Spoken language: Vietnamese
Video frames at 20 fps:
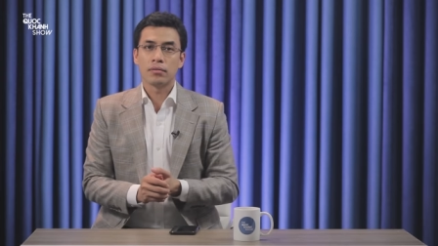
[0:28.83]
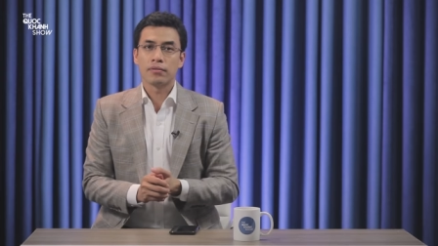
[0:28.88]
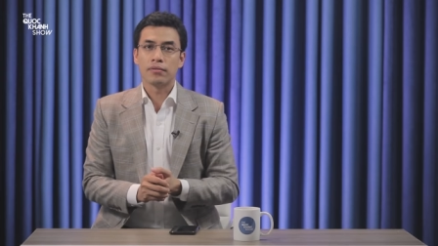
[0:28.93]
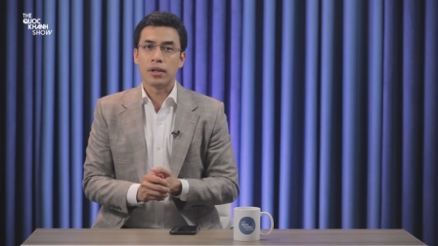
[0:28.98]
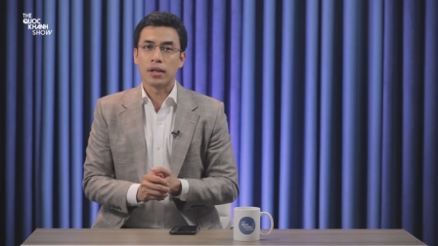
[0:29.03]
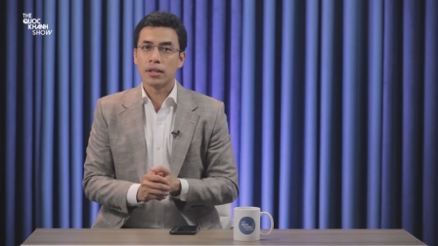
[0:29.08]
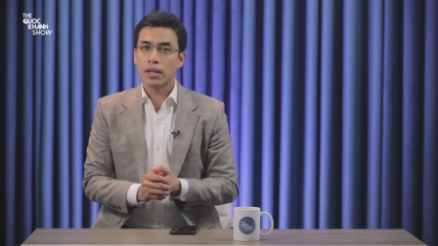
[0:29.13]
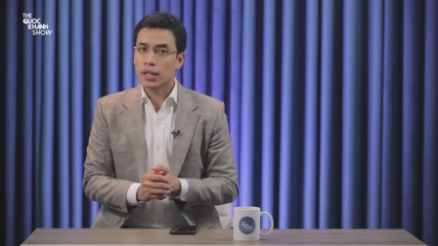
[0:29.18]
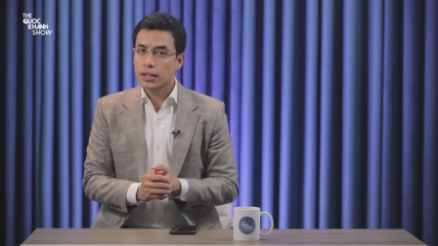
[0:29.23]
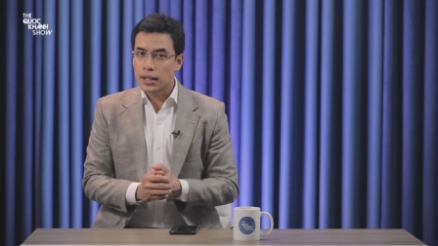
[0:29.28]

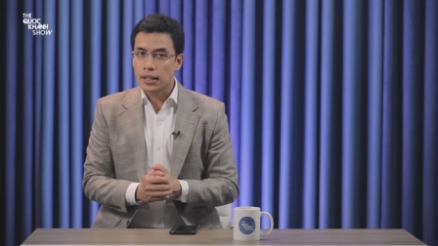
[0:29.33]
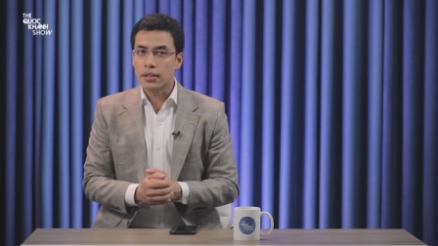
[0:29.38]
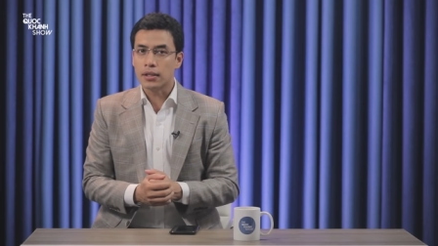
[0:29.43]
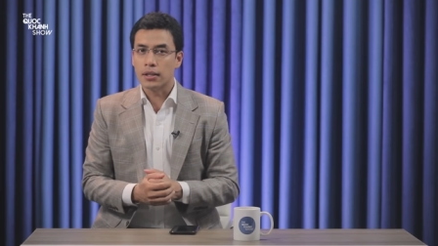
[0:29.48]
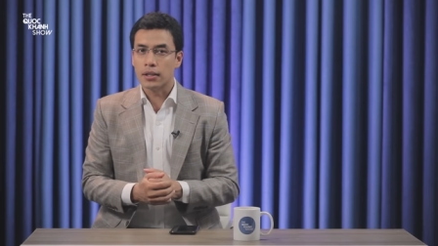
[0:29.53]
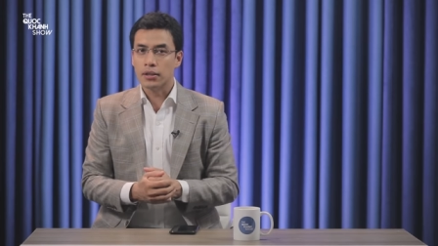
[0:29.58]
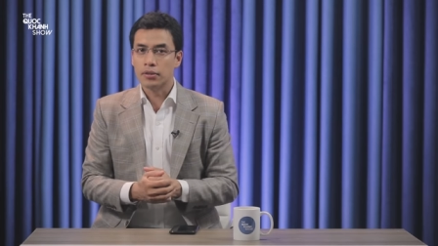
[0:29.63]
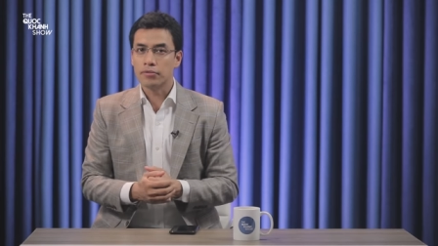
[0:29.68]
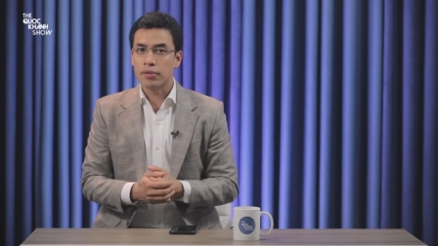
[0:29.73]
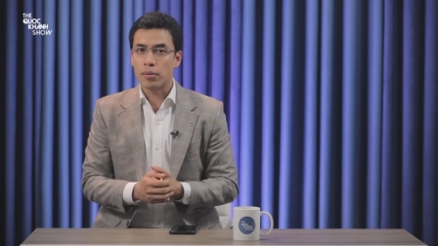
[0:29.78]
vẫn rất tin
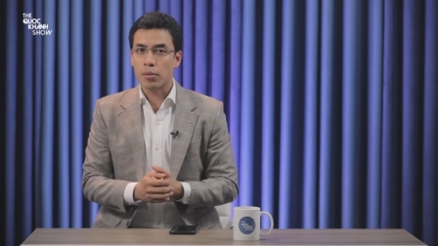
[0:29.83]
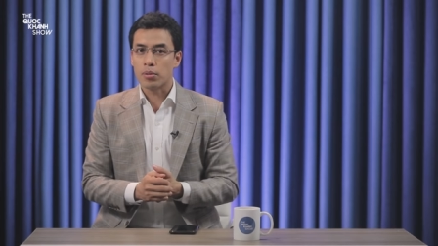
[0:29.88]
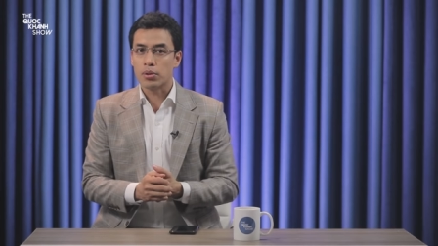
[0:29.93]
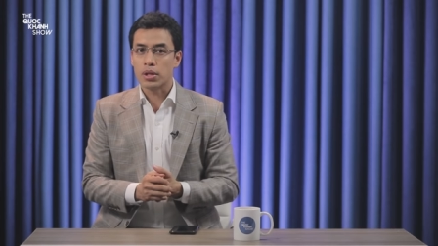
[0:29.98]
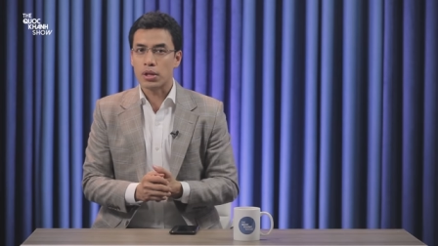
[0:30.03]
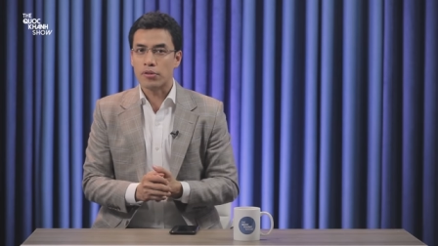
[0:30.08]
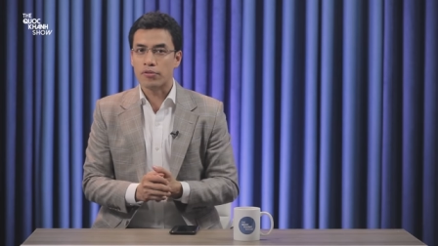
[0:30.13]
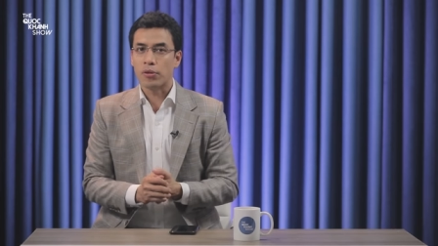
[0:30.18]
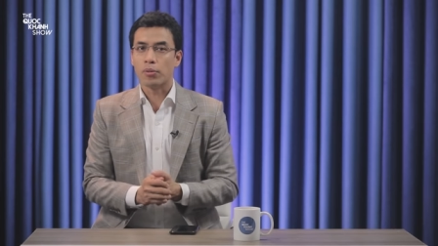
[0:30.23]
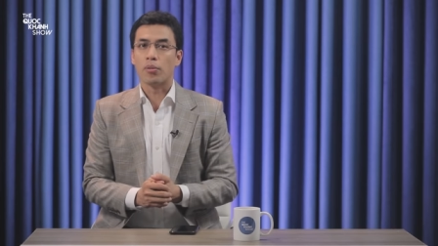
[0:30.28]
tưởng vào một
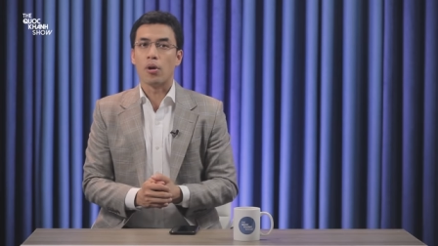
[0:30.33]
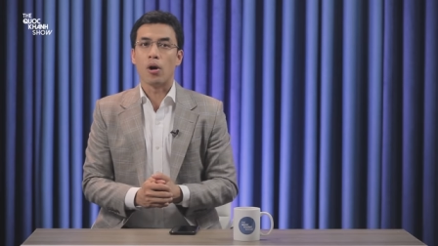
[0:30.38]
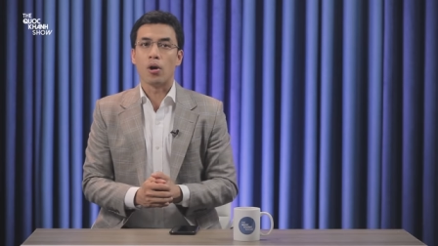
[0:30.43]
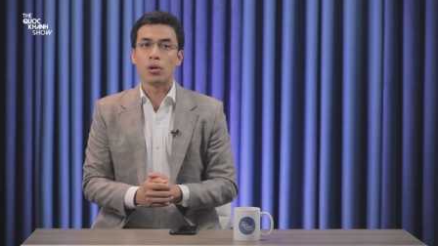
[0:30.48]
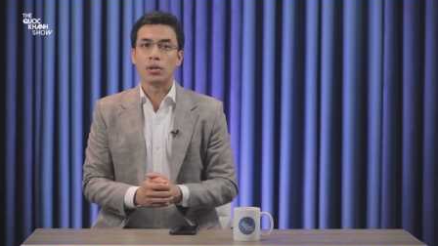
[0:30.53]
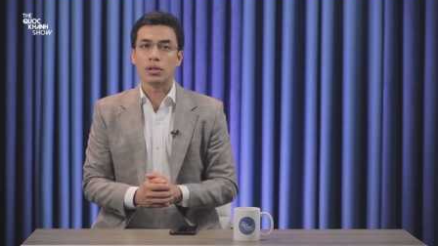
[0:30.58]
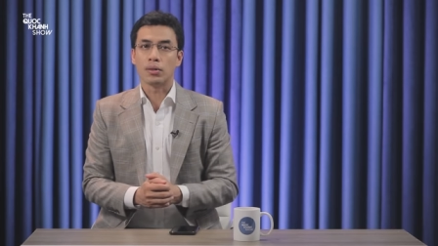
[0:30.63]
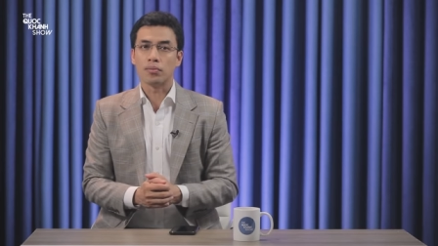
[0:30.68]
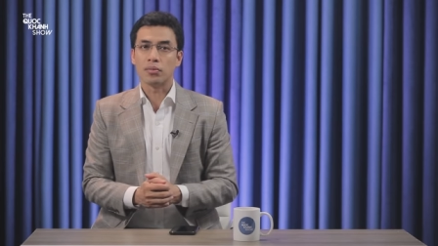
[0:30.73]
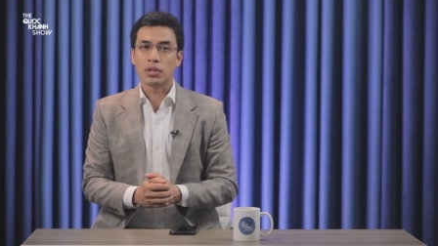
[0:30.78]
sự phục
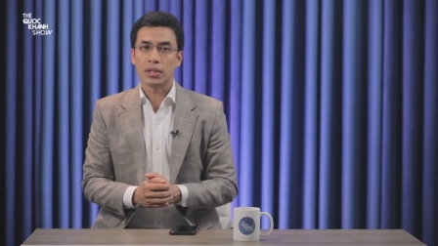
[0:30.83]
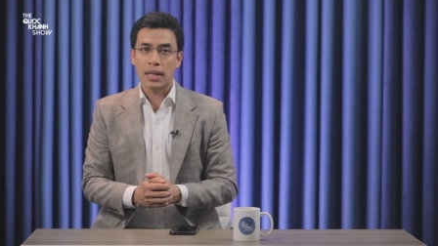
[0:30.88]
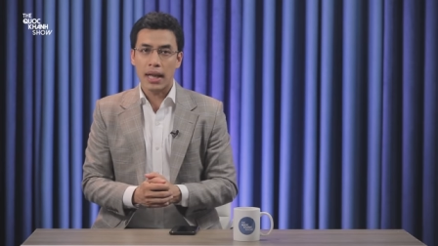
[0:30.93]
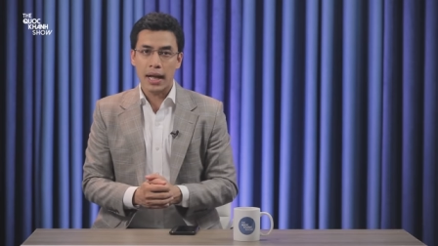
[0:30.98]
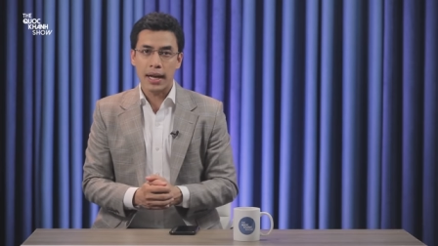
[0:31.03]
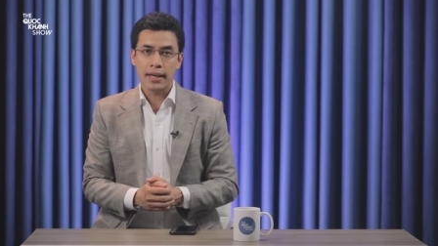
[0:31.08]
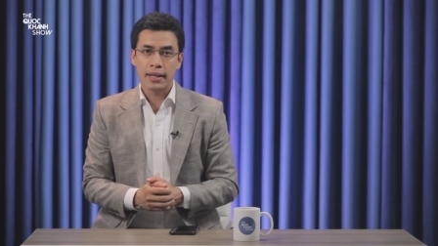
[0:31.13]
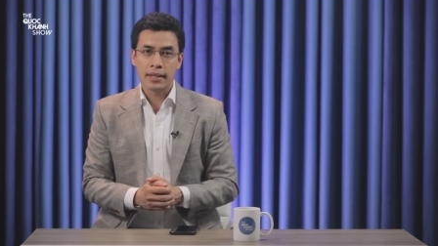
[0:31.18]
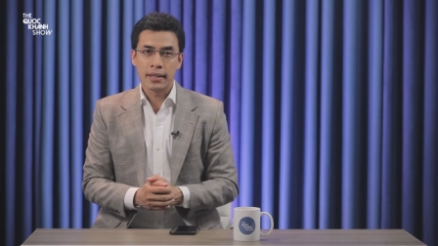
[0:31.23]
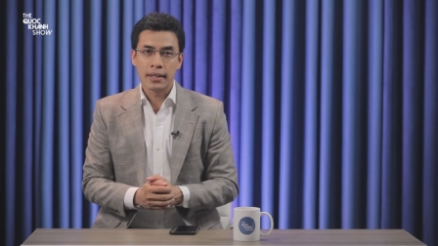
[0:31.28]
hồi trong tương
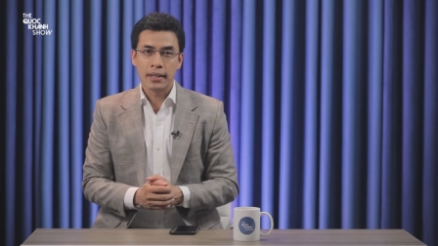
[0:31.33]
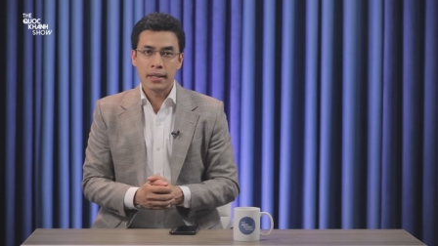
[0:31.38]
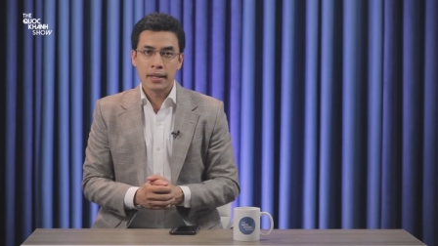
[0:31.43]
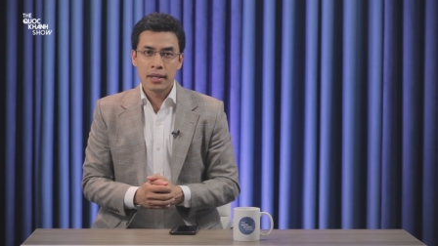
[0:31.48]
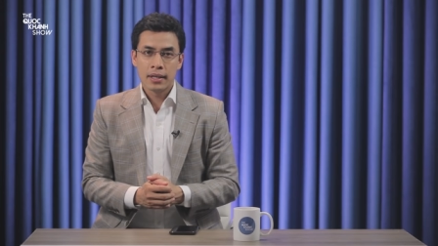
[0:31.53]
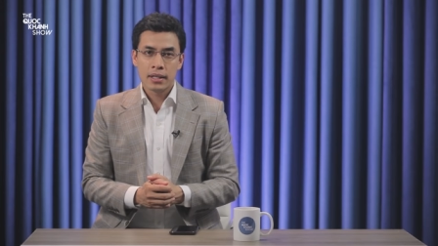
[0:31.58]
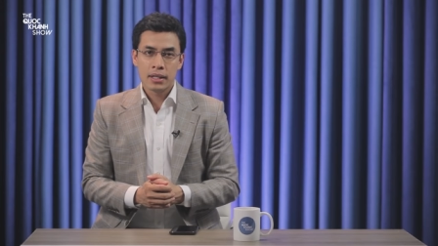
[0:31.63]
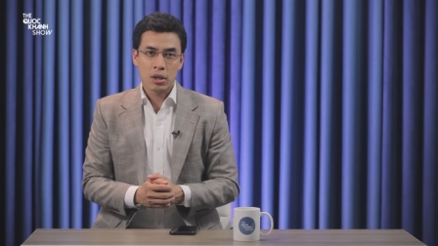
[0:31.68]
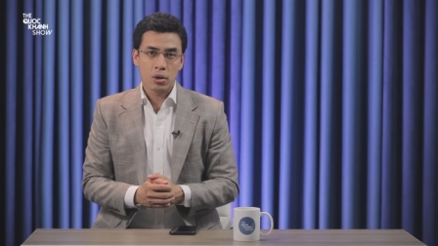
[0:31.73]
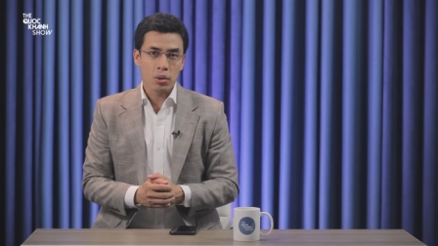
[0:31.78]
lai
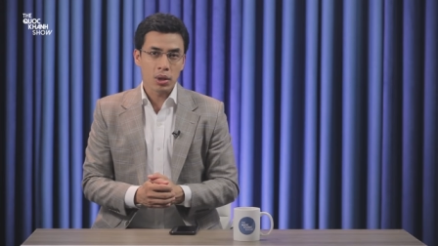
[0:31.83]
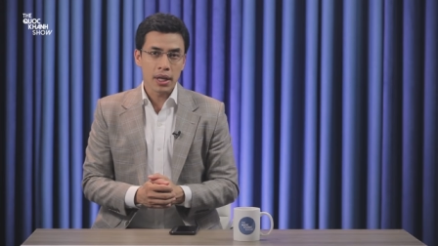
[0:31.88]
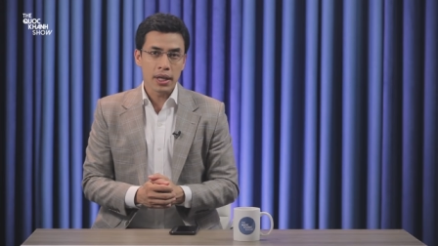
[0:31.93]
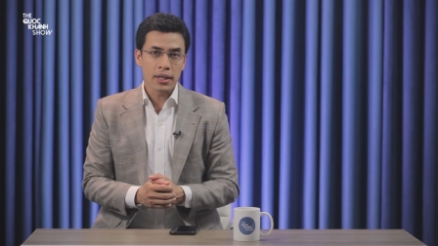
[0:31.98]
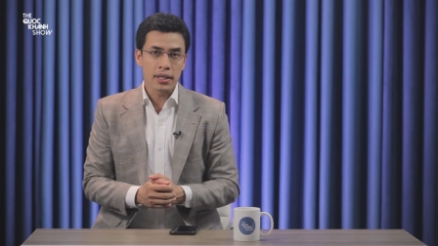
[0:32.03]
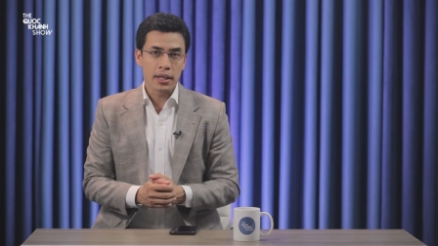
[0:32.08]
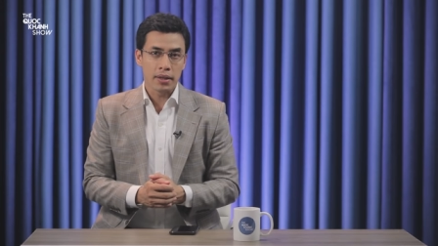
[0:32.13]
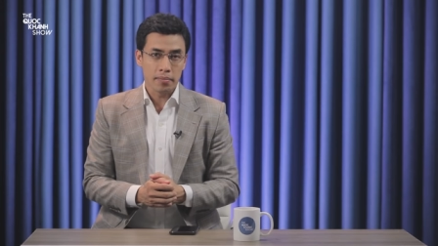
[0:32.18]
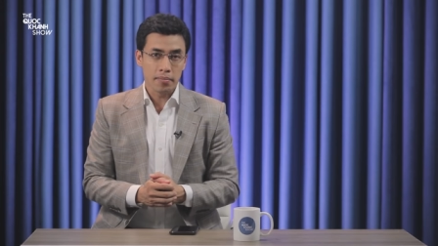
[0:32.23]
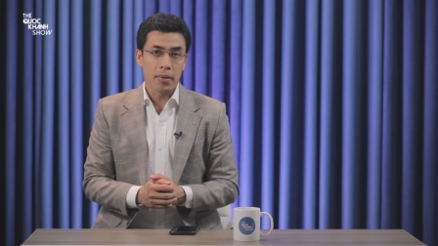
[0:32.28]
sau
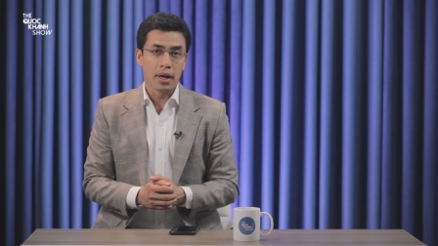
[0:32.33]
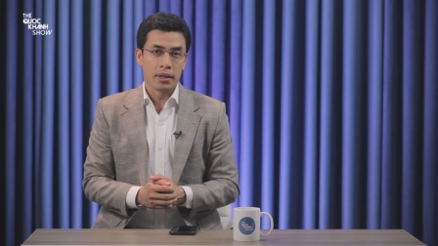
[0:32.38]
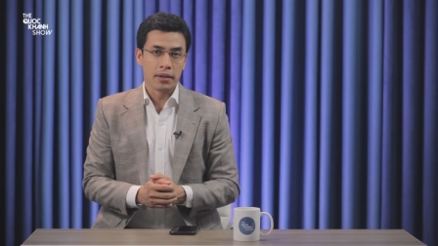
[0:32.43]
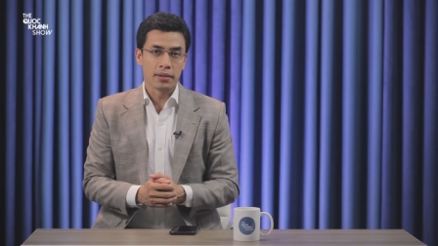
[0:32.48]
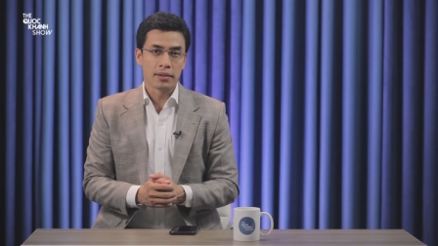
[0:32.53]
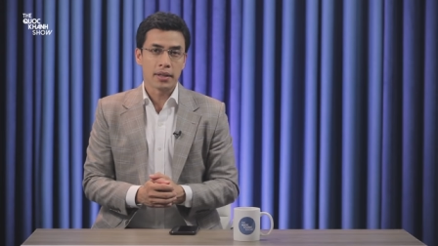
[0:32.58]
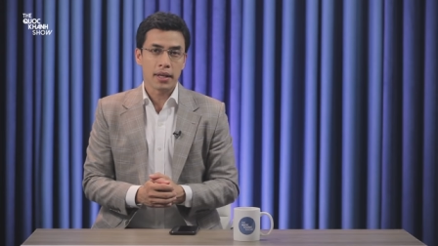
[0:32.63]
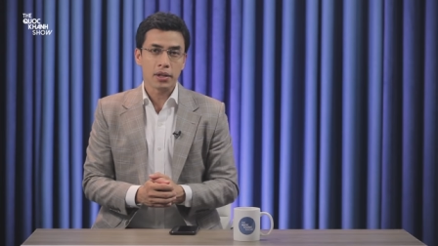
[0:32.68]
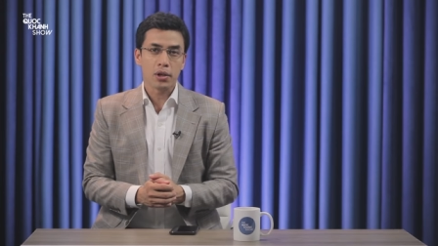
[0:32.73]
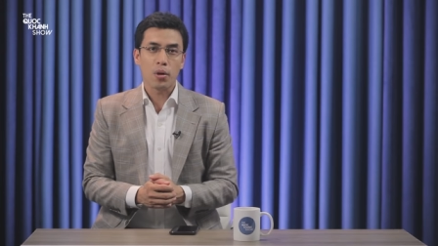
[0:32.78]
khi dịch
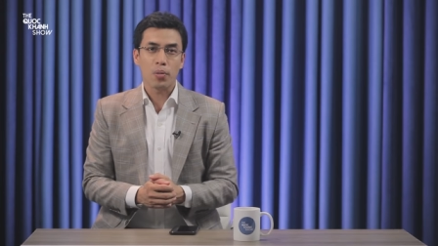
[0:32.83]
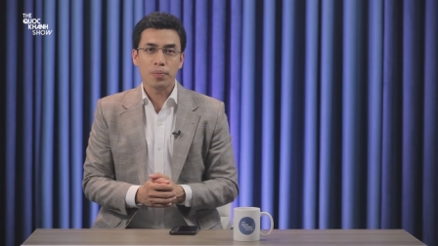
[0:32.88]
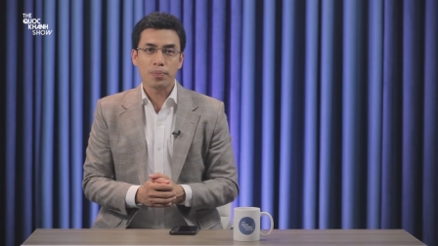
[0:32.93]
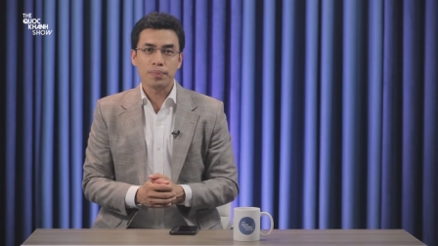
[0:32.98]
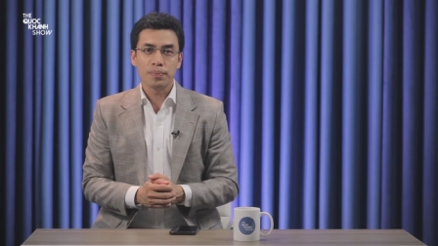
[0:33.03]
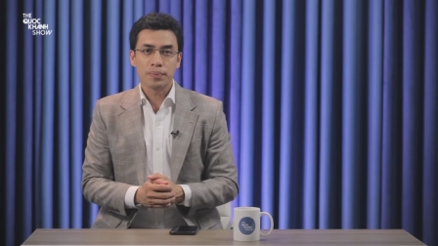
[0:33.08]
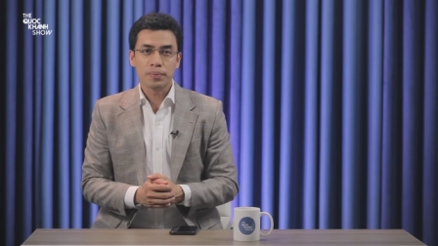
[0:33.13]
bệnh kết thúc.